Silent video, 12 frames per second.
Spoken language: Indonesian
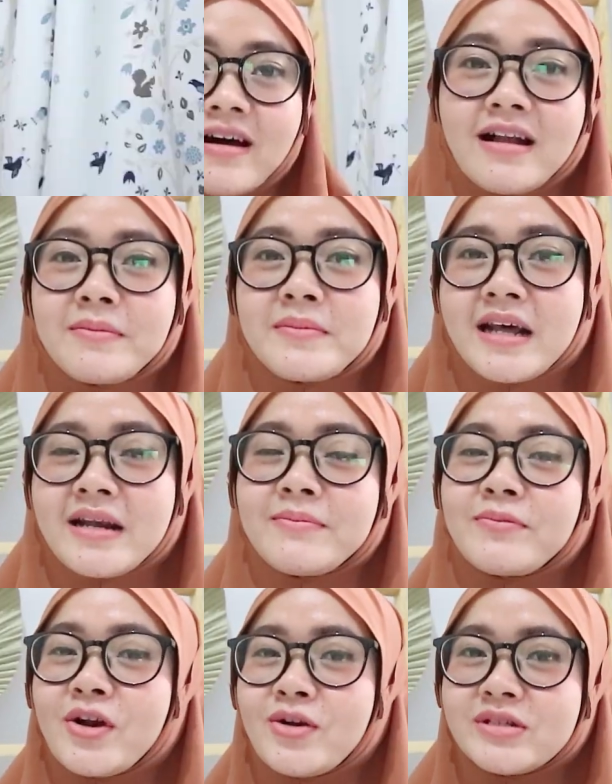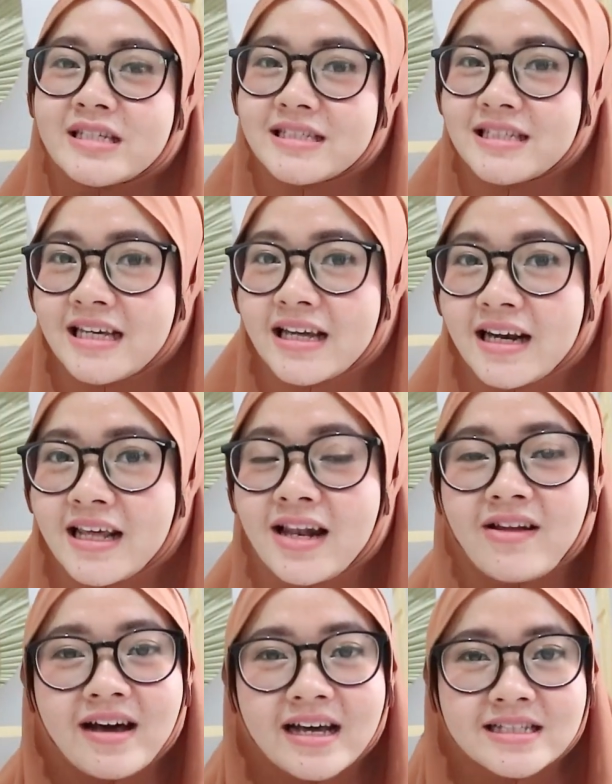Lokal brand produksi sendiri,
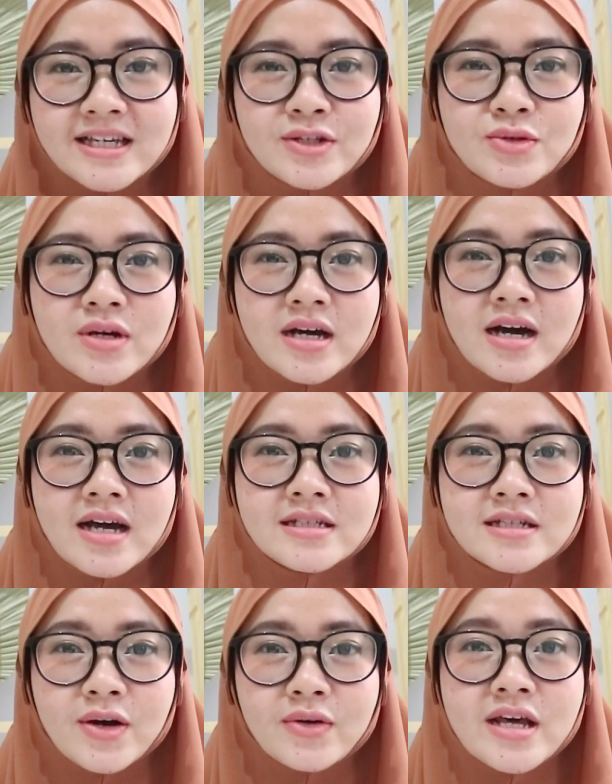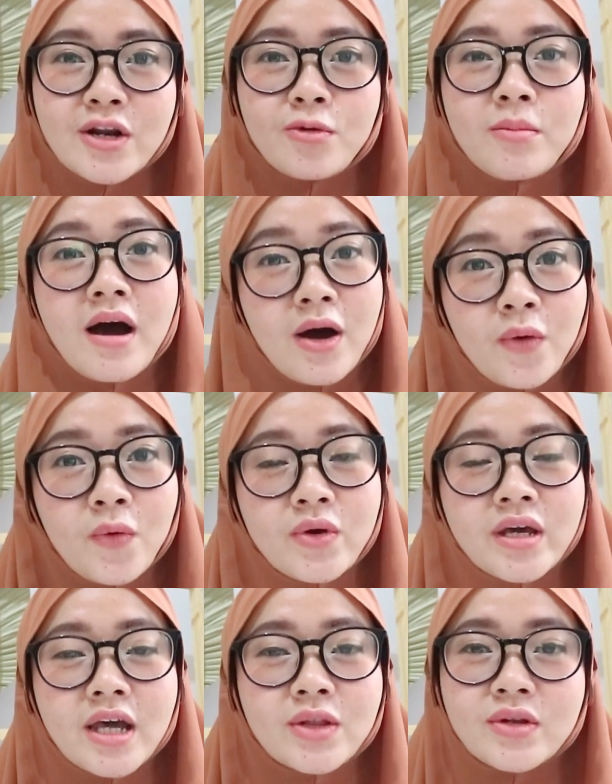lokasinya juga nggak jauh dari rumah
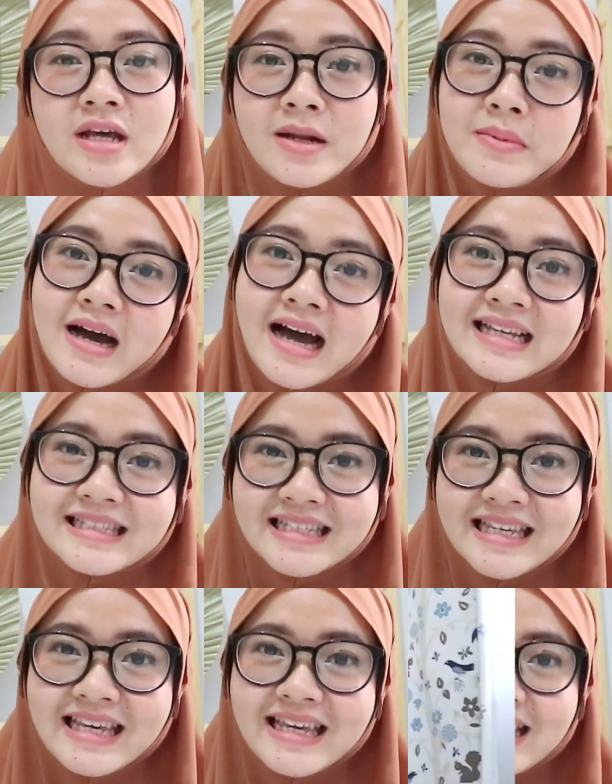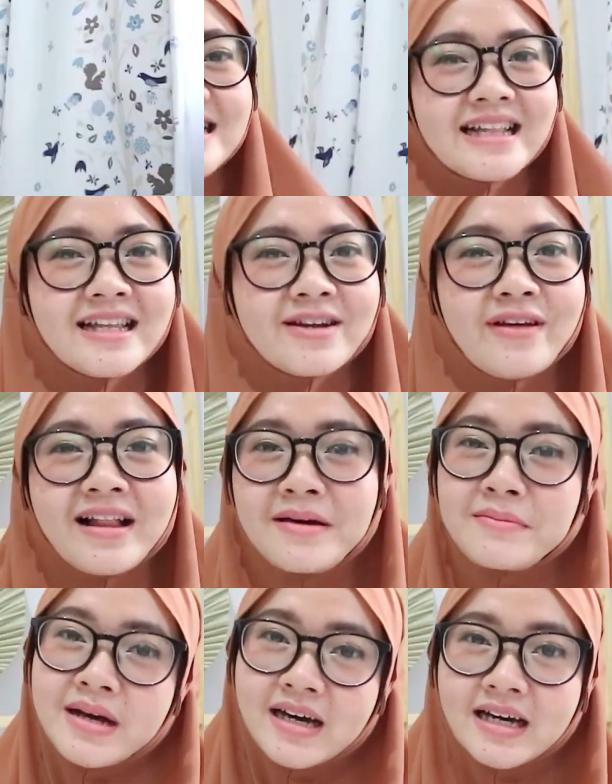aku yaitu dari Bekasi Reseller
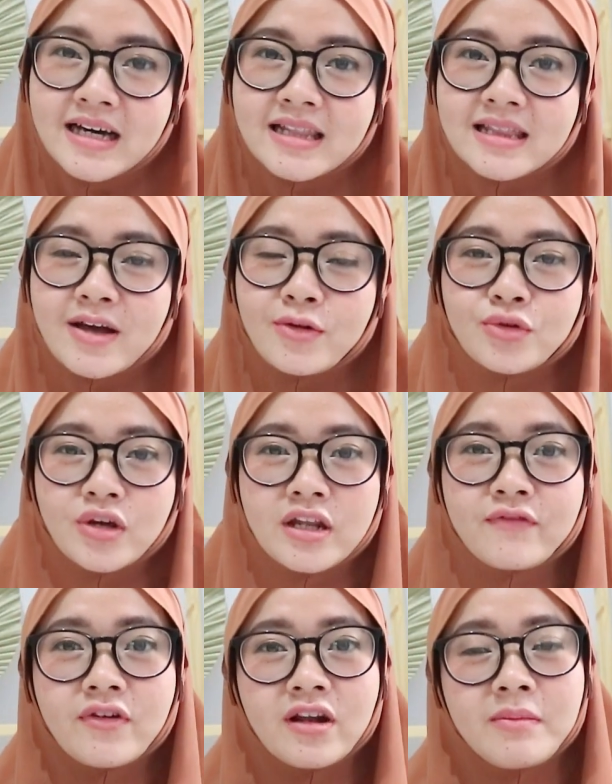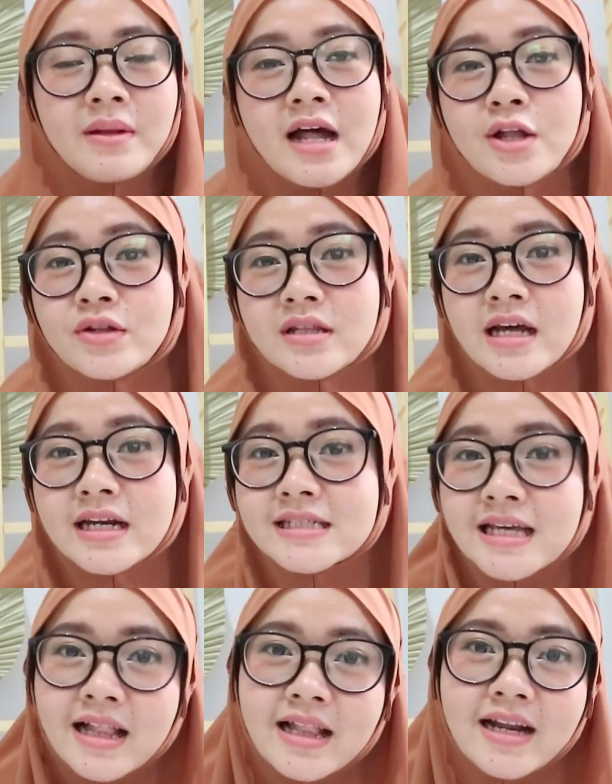welcome banget, nah untuk info lebih lanjut tentang
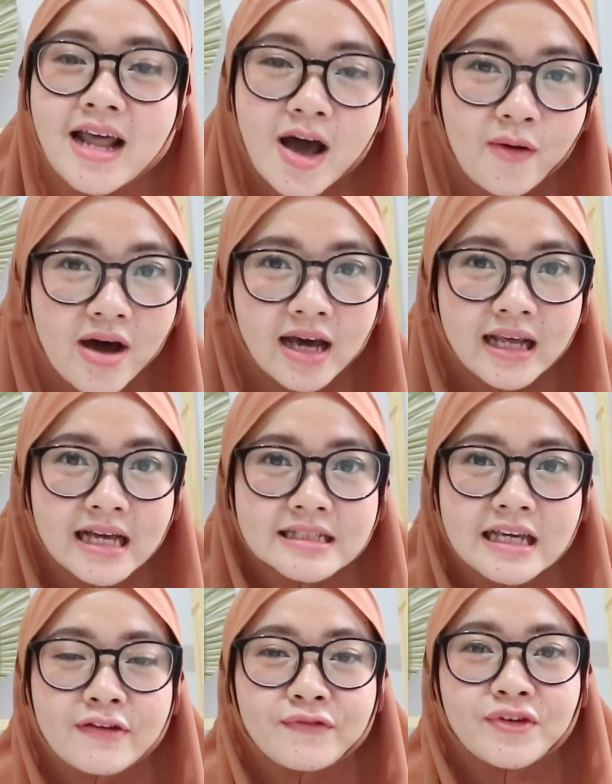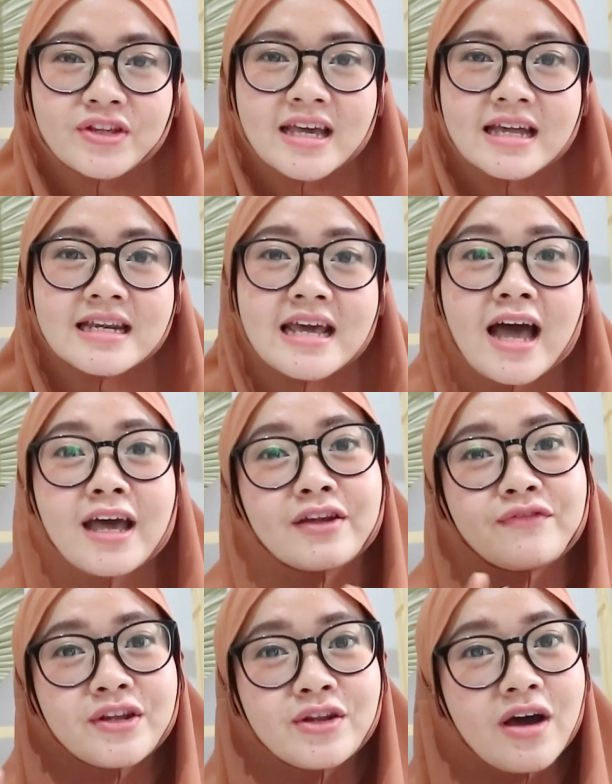reseller Aku akan kasih infonya di
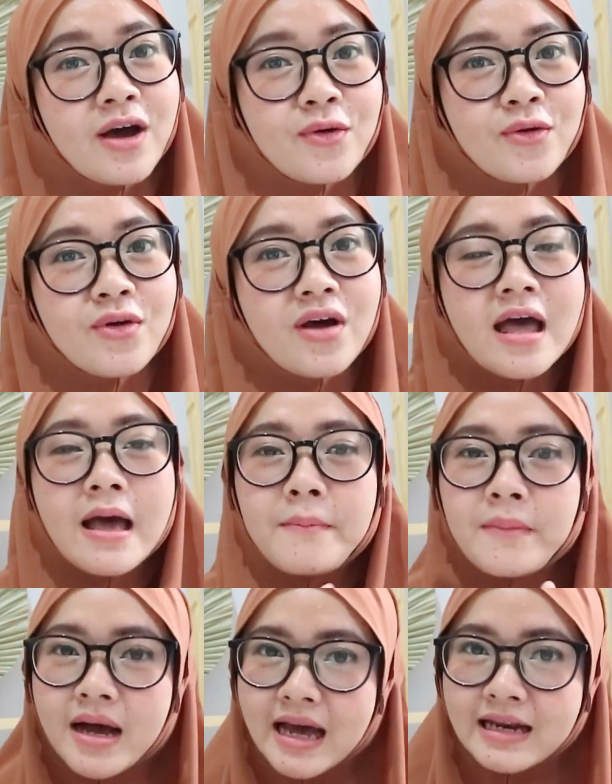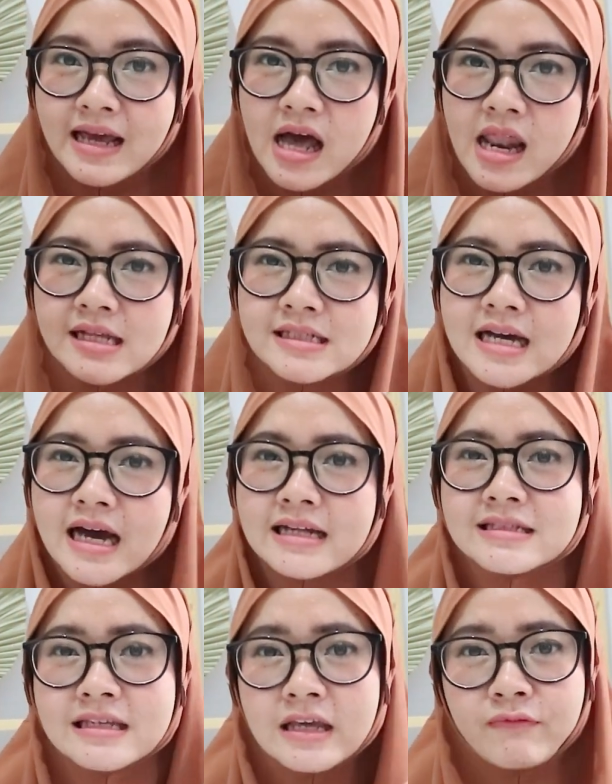akhir video aku Makanya kalian
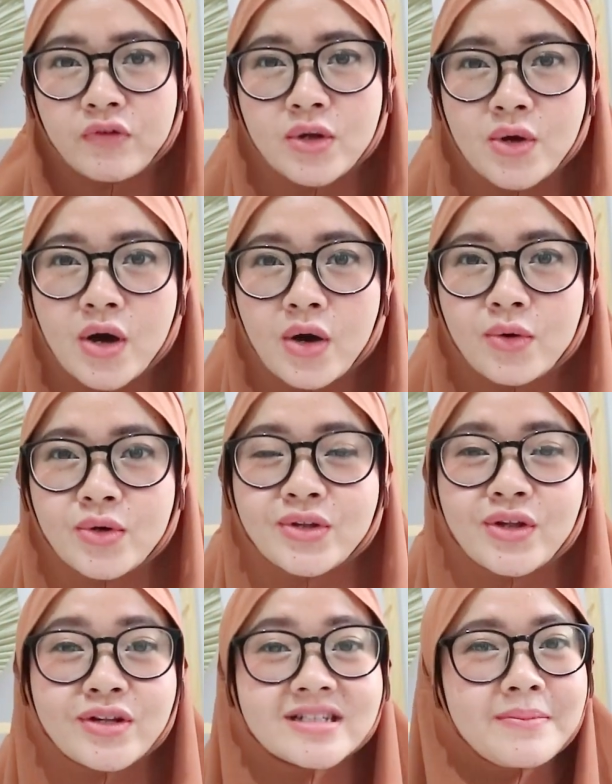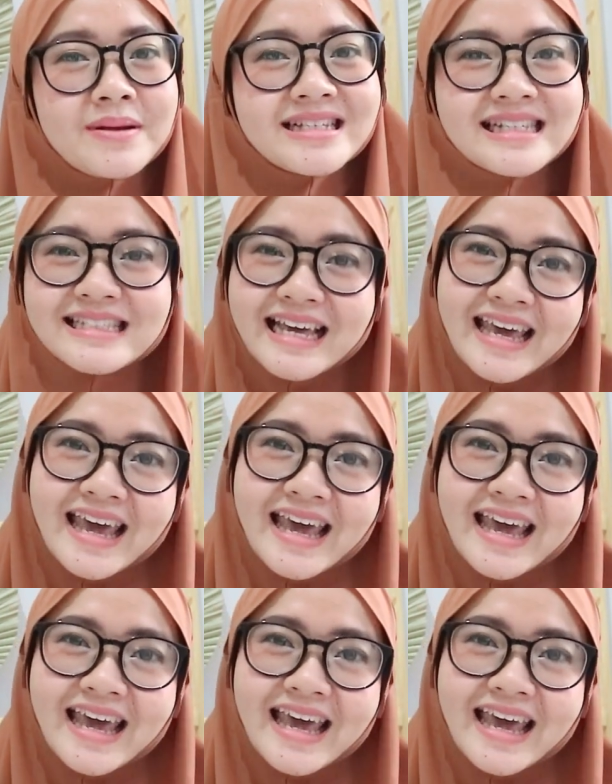jangan skip video aku, tonton sampai selesai